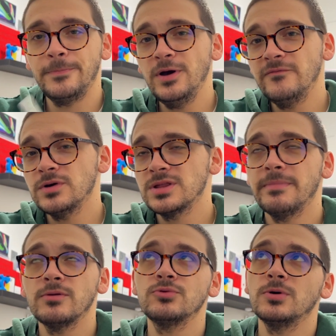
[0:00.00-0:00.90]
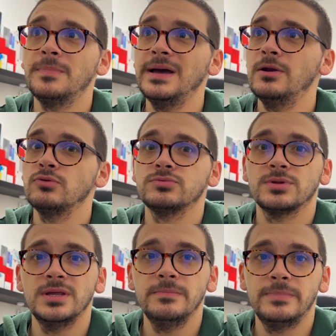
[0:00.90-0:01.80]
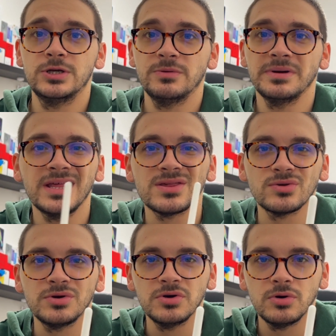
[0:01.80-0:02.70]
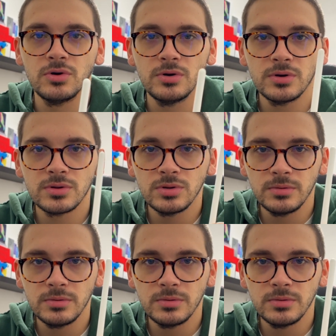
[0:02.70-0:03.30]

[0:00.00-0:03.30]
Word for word: poi a voi sembra tutto bello, tutto semplice, ma adesso io sto